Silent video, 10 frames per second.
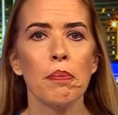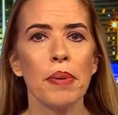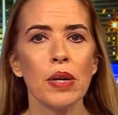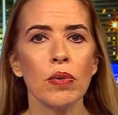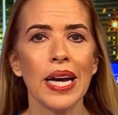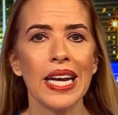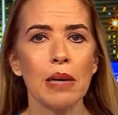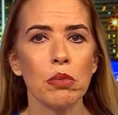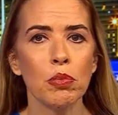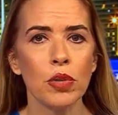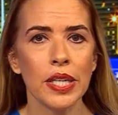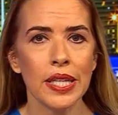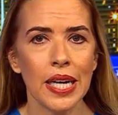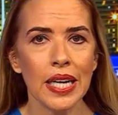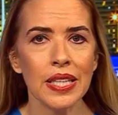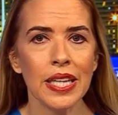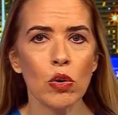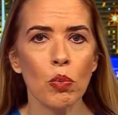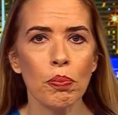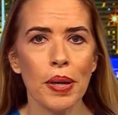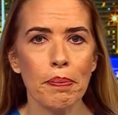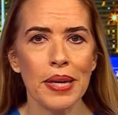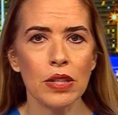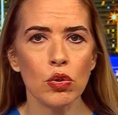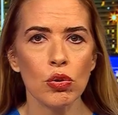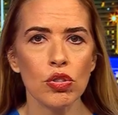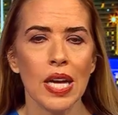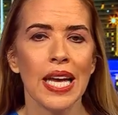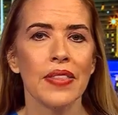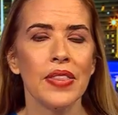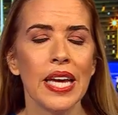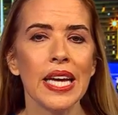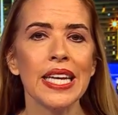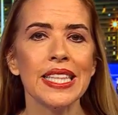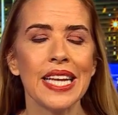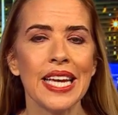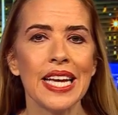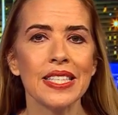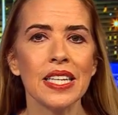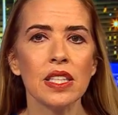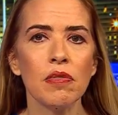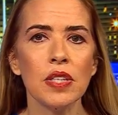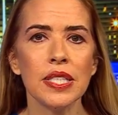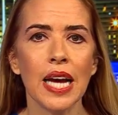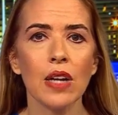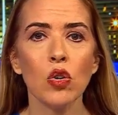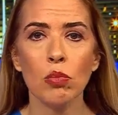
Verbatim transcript: pero en la popularidad de complementos de inteligencia artificial